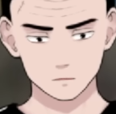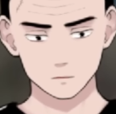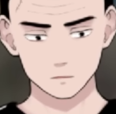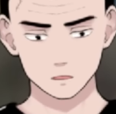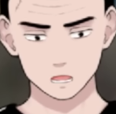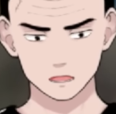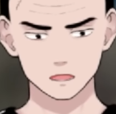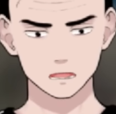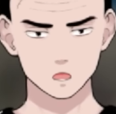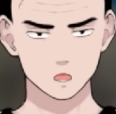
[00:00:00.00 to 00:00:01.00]
があ
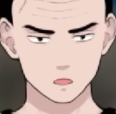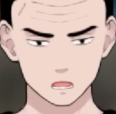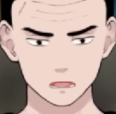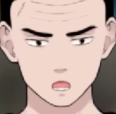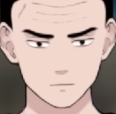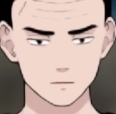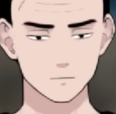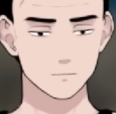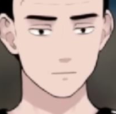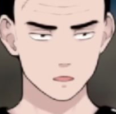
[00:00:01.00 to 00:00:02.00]
るので、
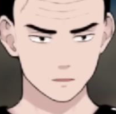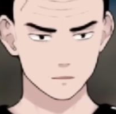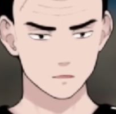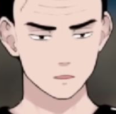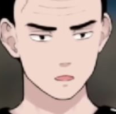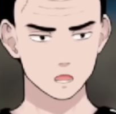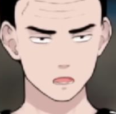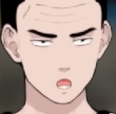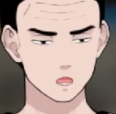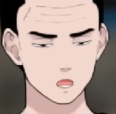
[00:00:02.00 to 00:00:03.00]
うん。
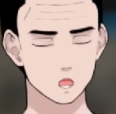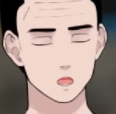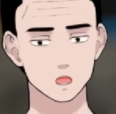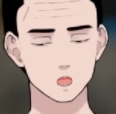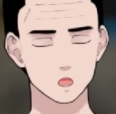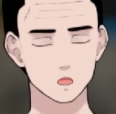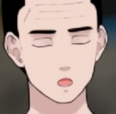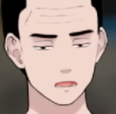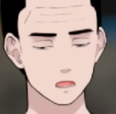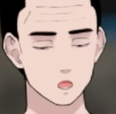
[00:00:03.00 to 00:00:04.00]
非常に強固
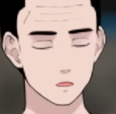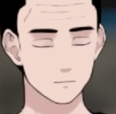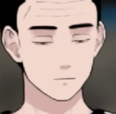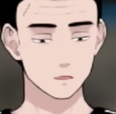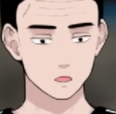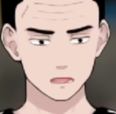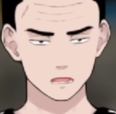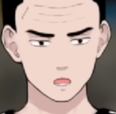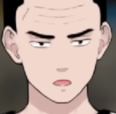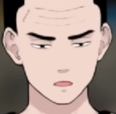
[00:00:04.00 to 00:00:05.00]
なその関
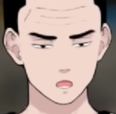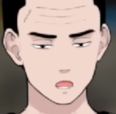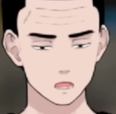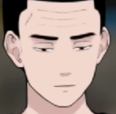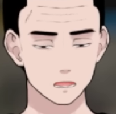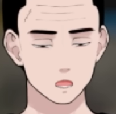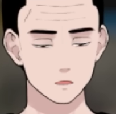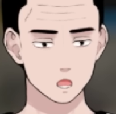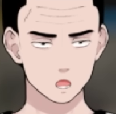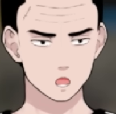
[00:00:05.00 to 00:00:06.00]
係性が、
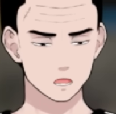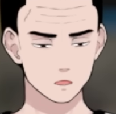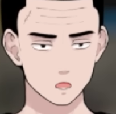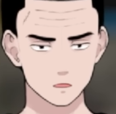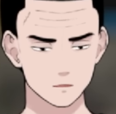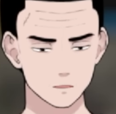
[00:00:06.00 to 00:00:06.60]
もう、あのー、